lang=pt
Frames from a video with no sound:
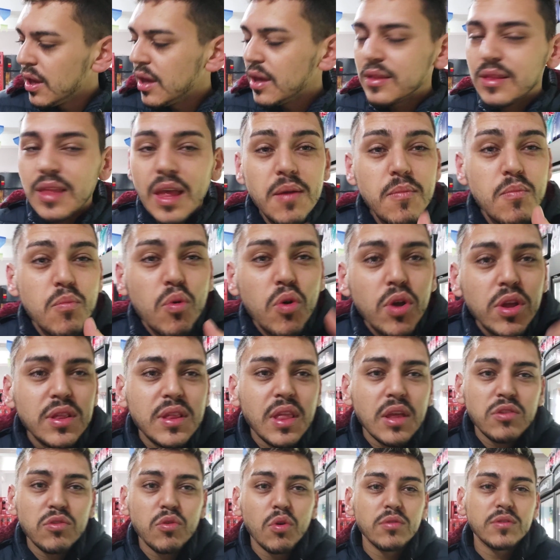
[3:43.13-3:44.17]
E tem
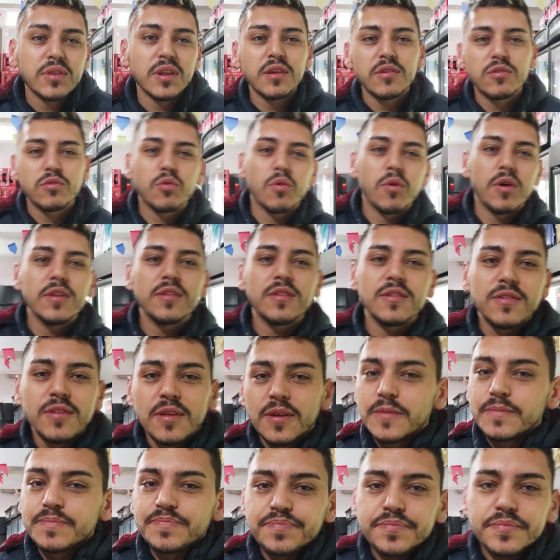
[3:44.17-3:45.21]
muitas outras coisas
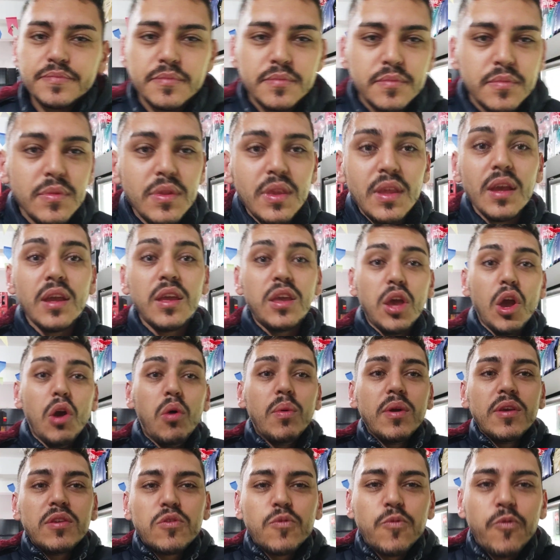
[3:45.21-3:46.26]
que
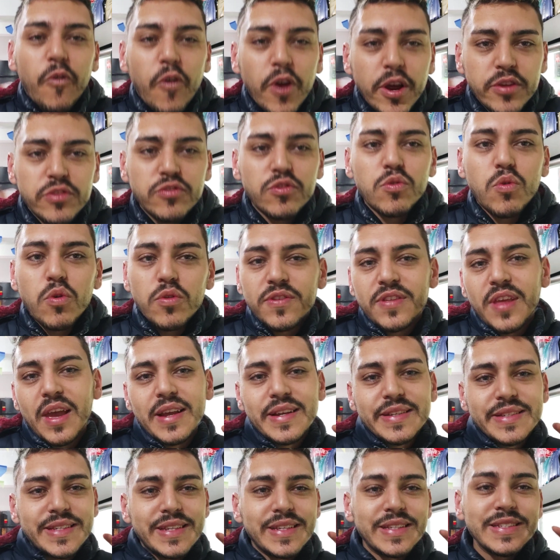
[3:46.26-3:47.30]
o esforço
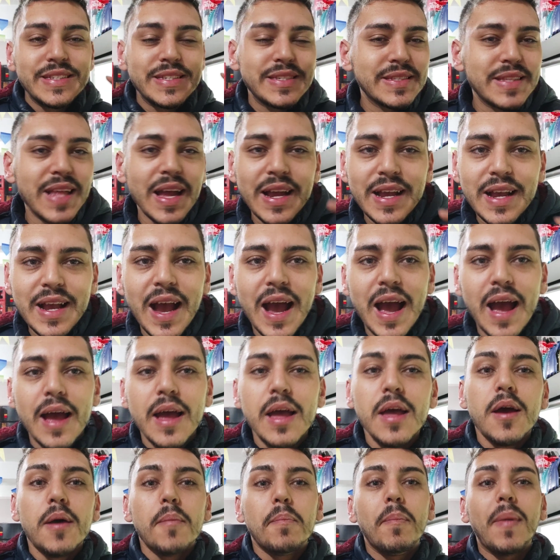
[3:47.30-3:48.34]
consegue se destacar,
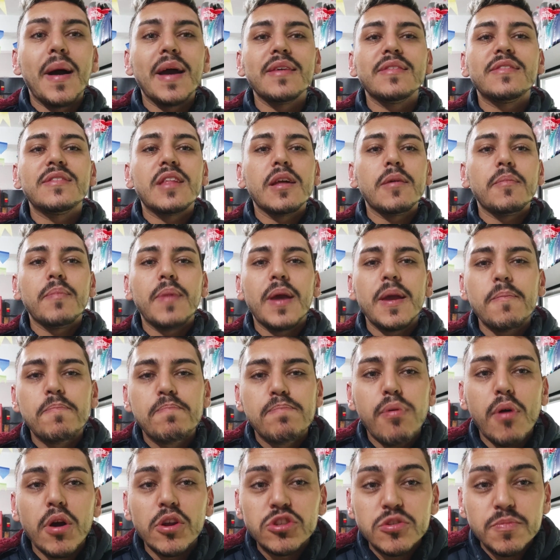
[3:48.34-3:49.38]
mas também
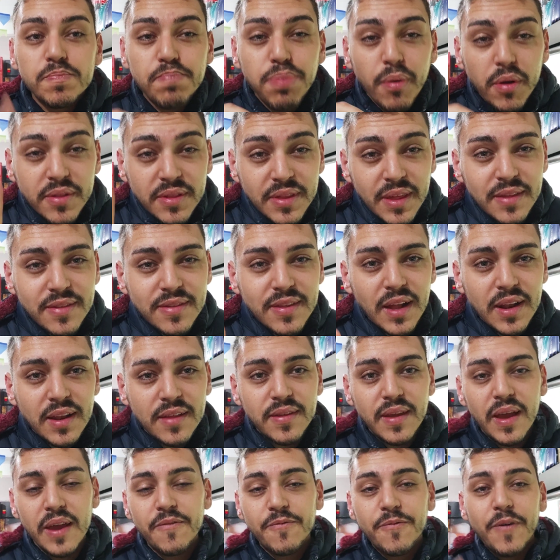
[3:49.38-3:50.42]
pode
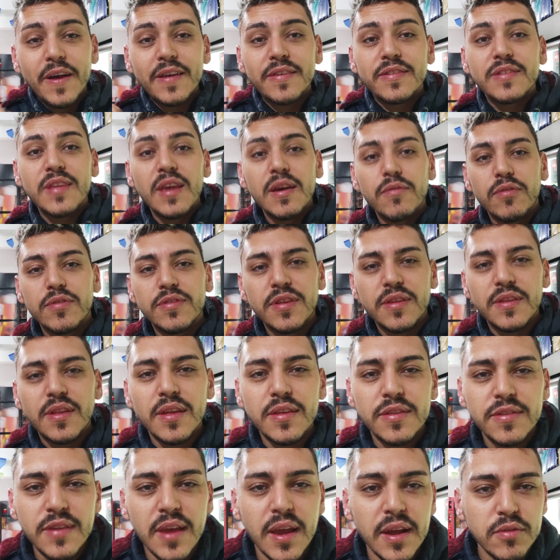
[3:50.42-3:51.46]
potencializar e fazer você
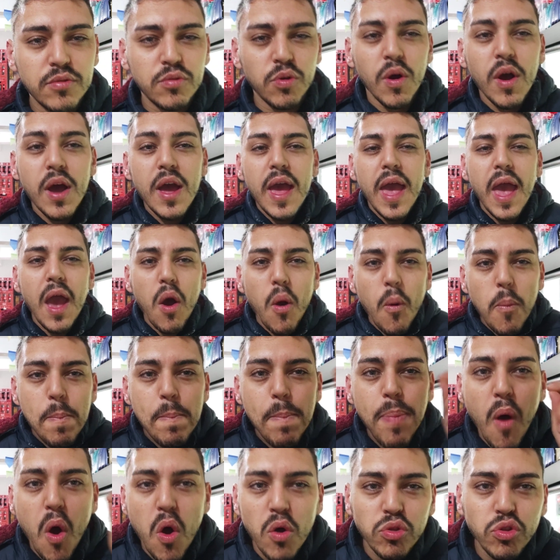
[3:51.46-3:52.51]
dar certo, é o
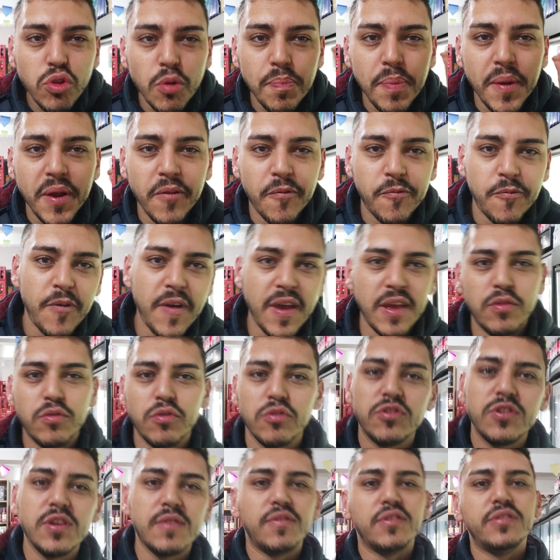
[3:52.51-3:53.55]
ponto
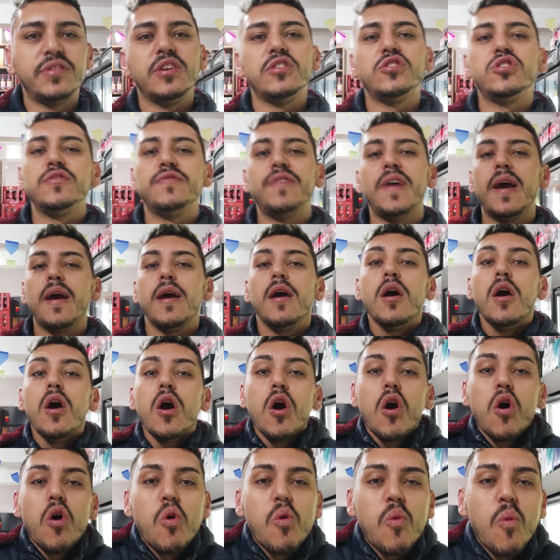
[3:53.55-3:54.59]
perfeito. Se você tiver
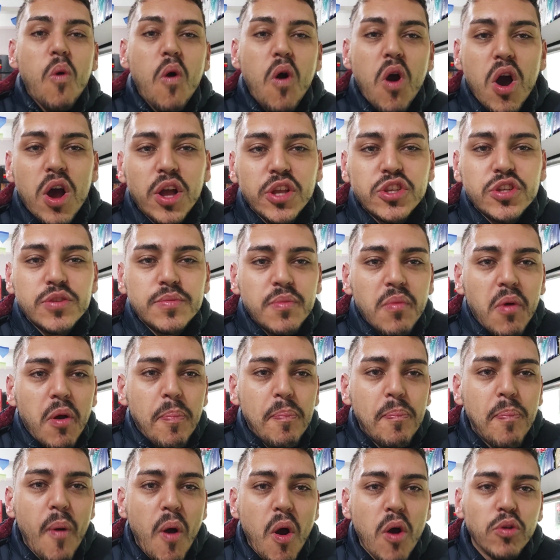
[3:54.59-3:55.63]
um ótimo
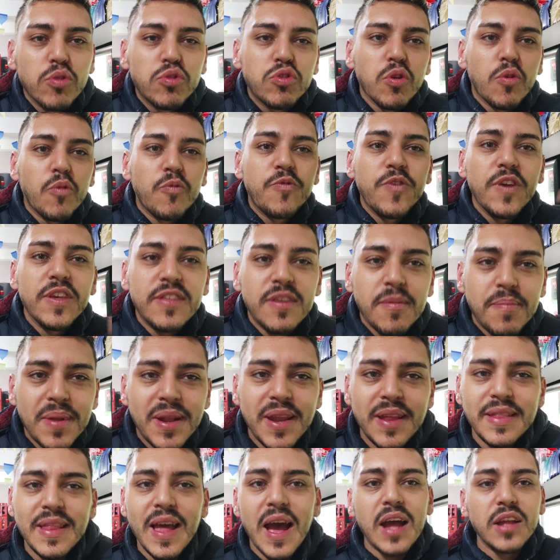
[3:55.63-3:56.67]
ponto,
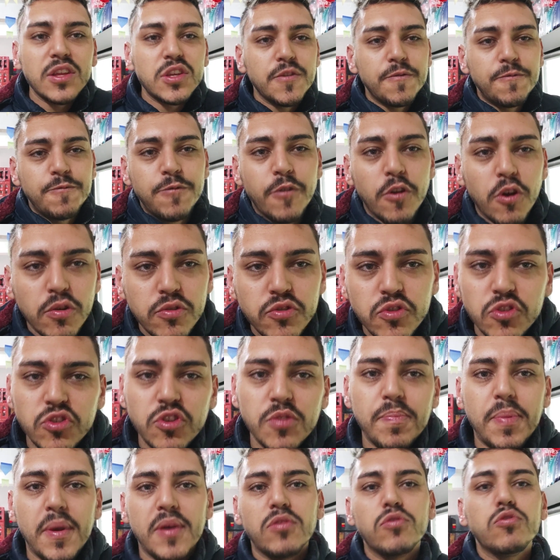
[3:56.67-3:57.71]
visibilidade, fluxo
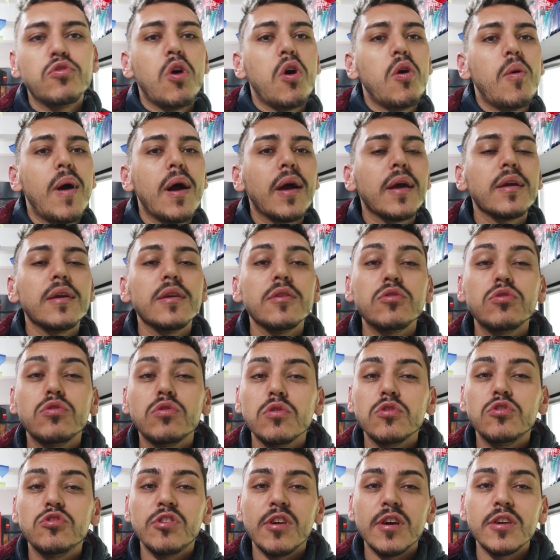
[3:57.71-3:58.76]
de pessoa,
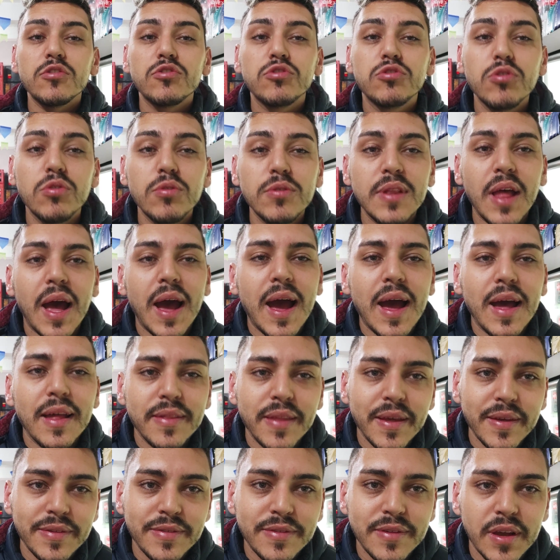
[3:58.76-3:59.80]
isso te ajuda a
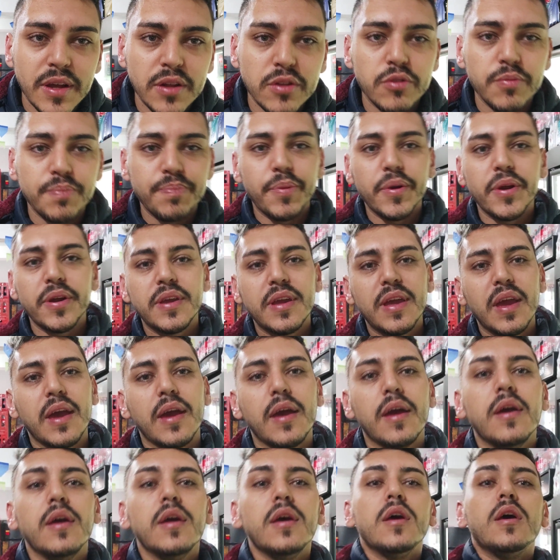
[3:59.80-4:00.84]
dar certo. Por
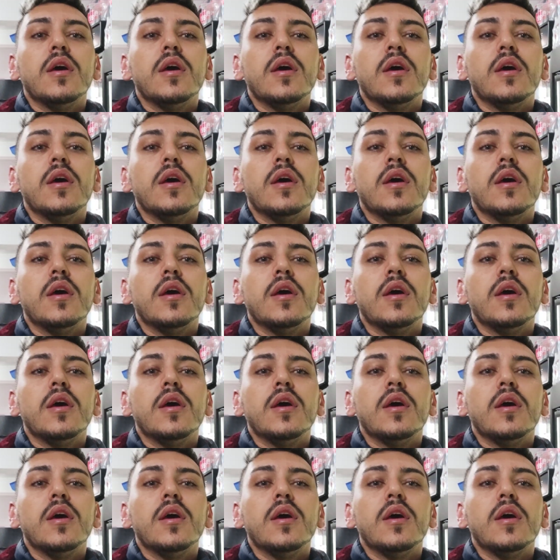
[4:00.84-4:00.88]
quê?